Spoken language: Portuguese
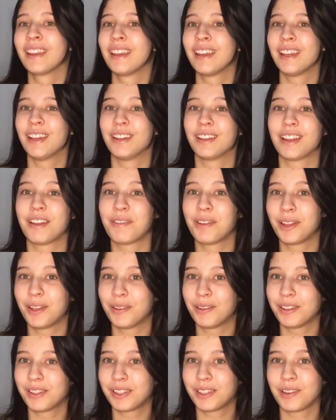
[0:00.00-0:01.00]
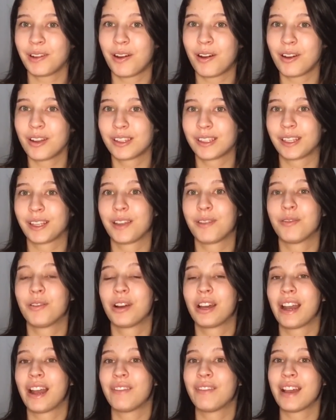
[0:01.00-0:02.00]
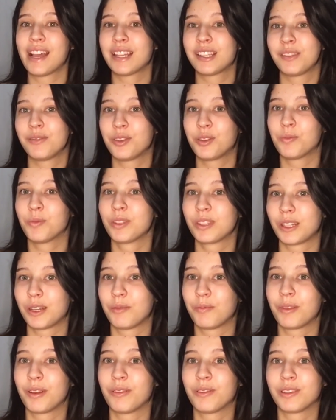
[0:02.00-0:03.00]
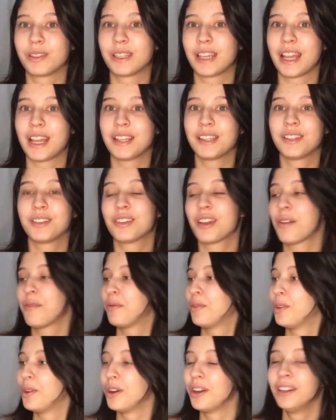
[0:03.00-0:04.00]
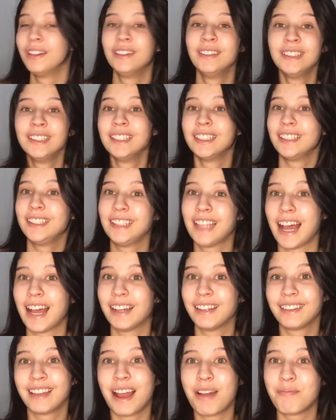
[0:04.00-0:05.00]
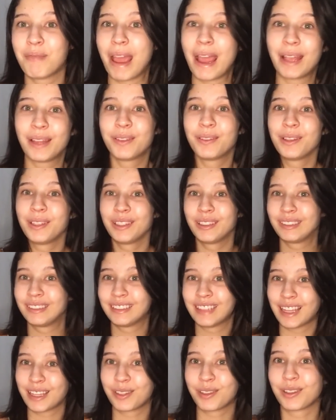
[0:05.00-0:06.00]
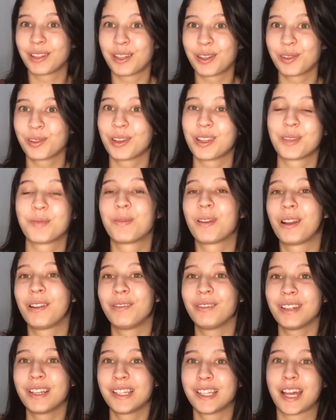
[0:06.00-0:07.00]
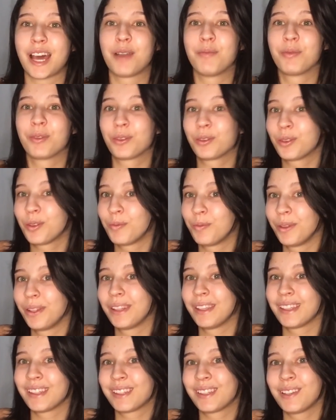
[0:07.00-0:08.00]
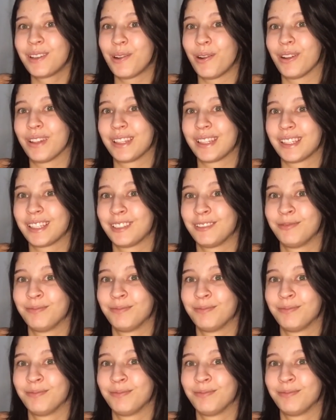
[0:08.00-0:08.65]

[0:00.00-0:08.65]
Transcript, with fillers: Eu tava tão ansiosa que eu vou gravar esse vídeo mostrando pra vocês e já vou dar andamento em, nas outras coisas pro aniversário, porque eu tô muito ansiosa.